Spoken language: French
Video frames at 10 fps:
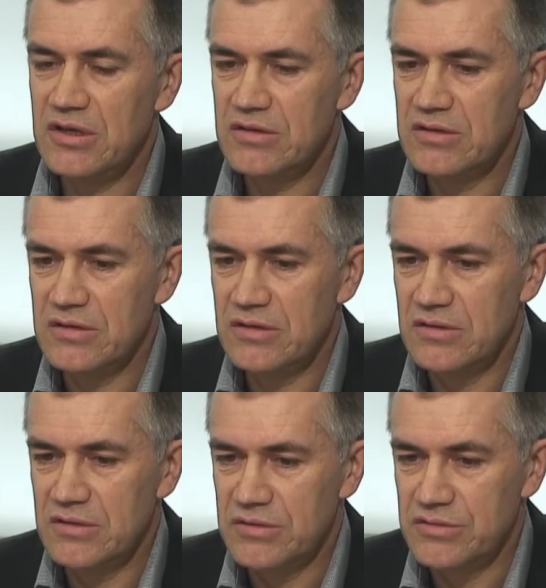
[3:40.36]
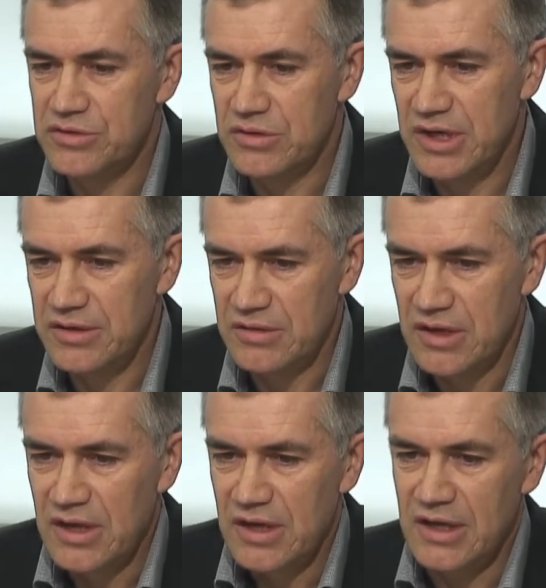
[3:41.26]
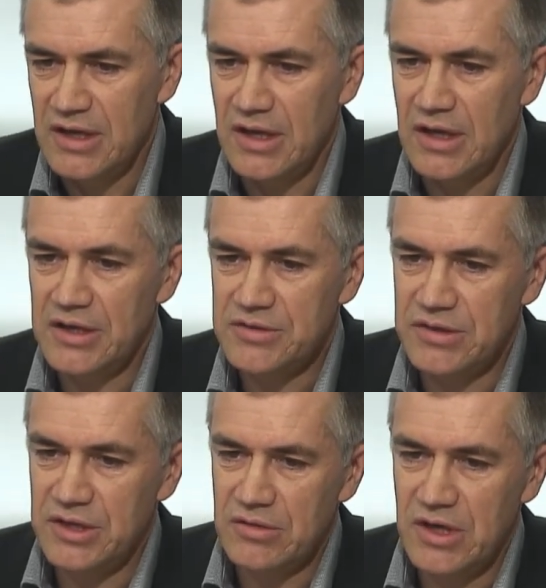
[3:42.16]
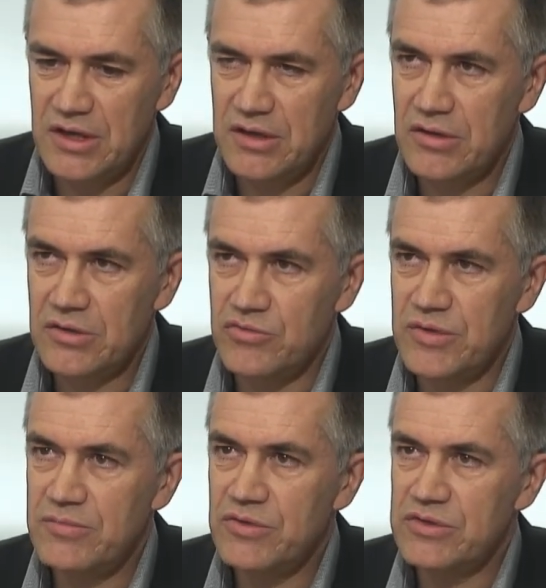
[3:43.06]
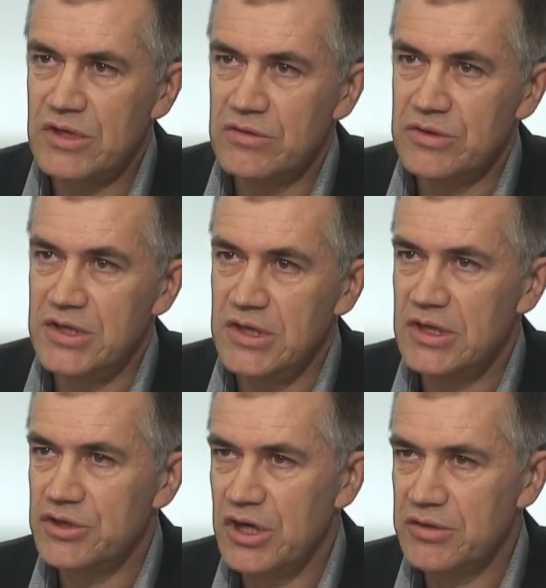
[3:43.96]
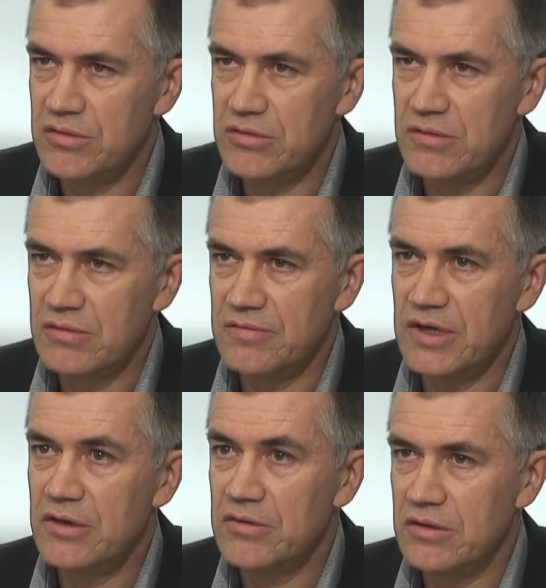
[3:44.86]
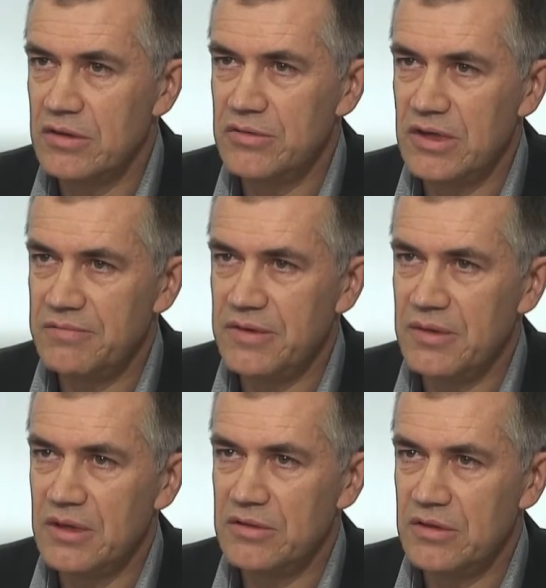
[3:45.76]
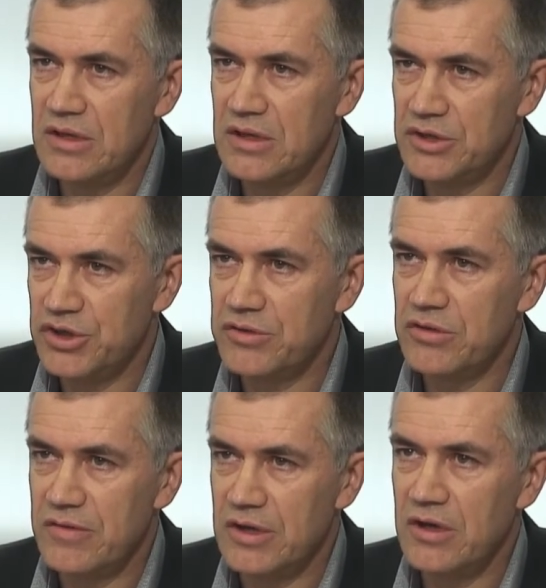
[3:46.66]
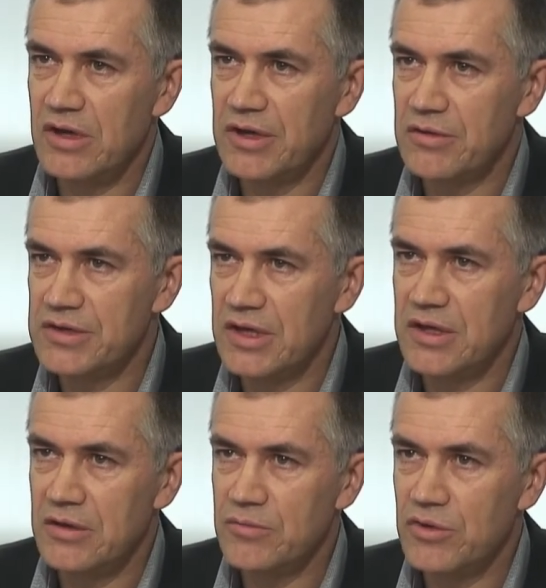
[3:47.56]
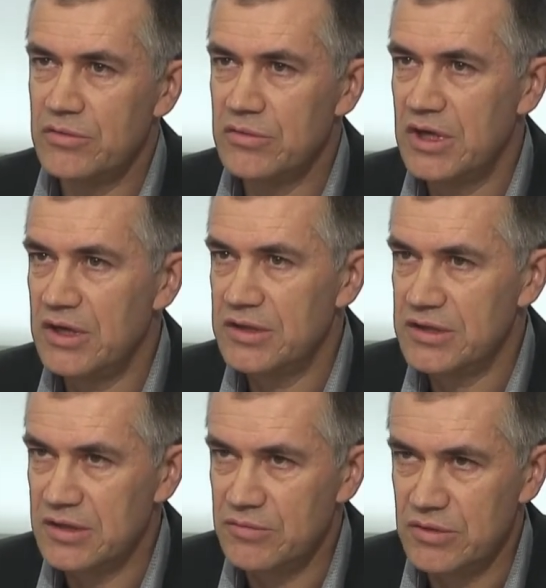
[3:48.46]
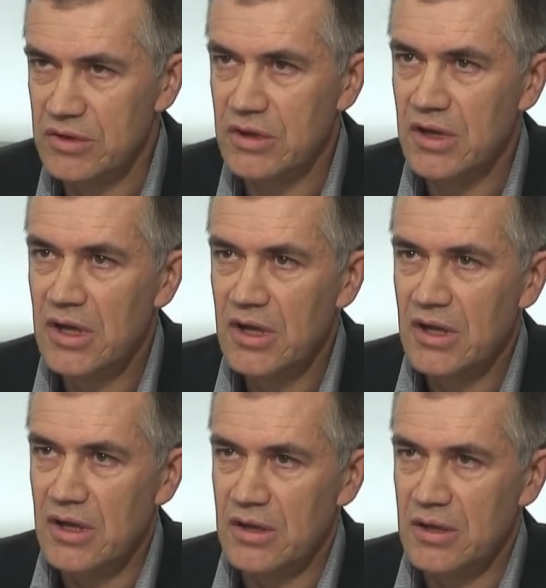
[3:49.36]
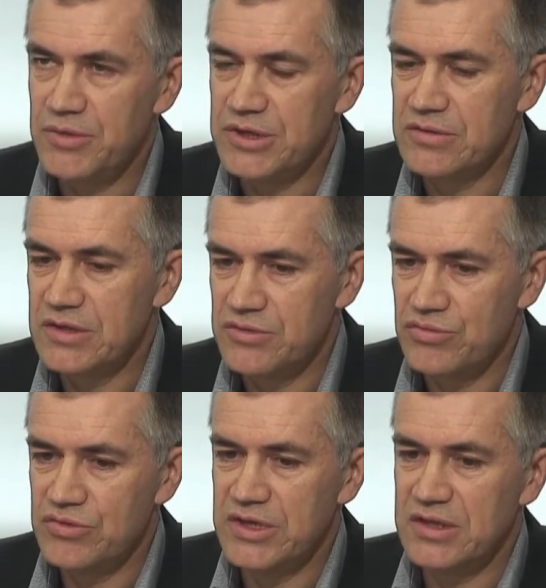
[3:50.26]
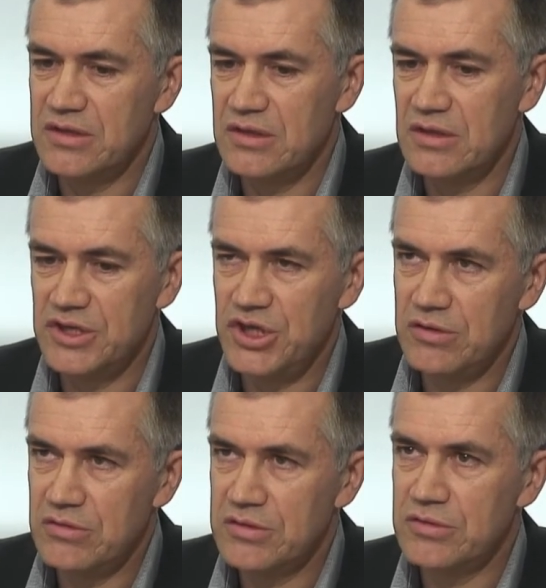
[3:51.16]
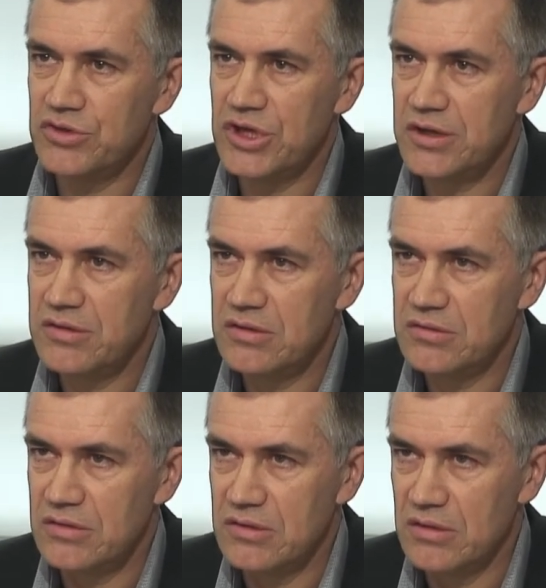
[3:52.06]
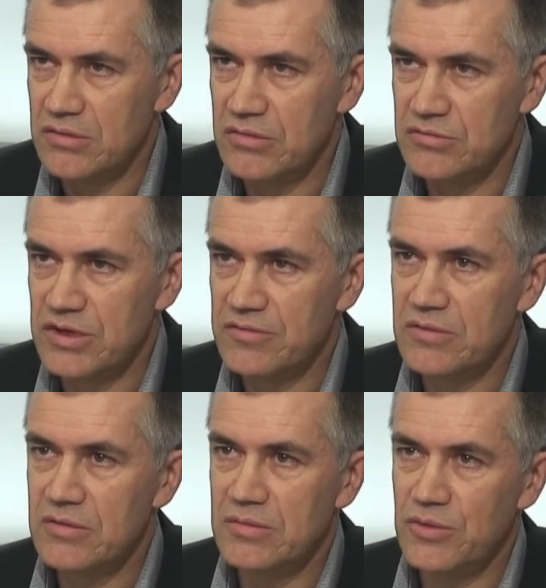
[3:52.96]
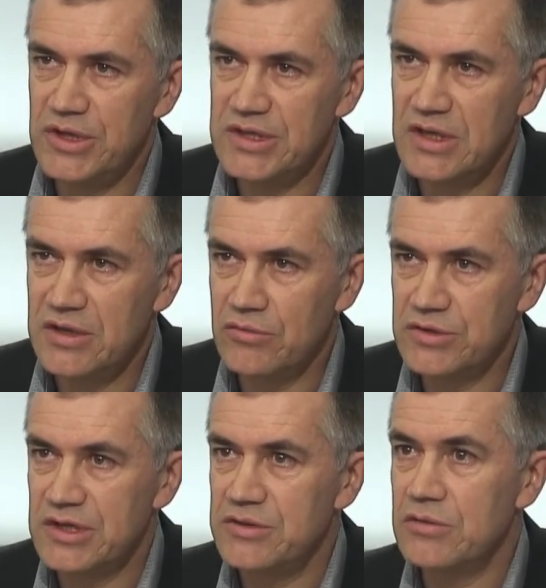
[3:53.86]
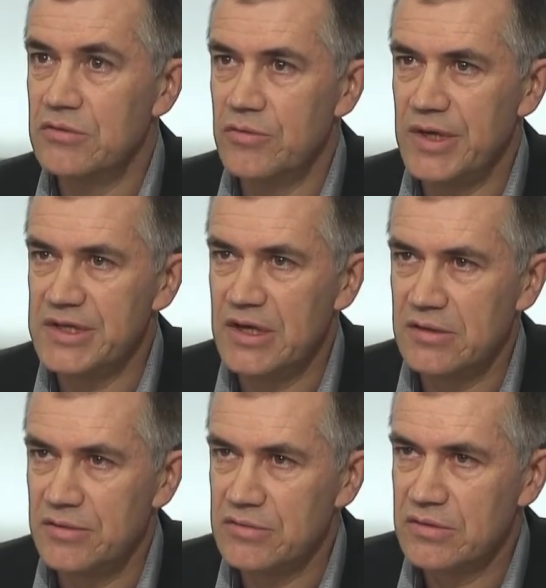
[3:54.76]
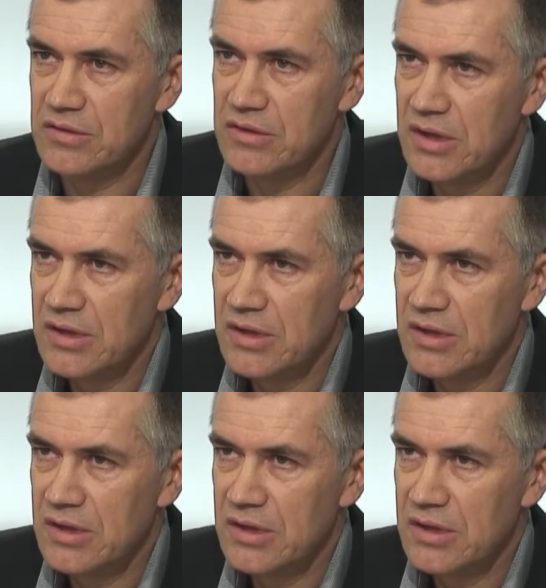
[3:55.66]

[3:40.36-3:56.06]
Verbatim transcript: dire, euh, sereines. Et à ce titre-là, d'ailleurs, nous-mêmes, nous allons signer la charte de valeur de, la, charte de avec un certain nombre de nos clients distributeurs, puisque c'est sous cette l'égide de cette charte que, nous avons mené ces négociations commerciales. Donc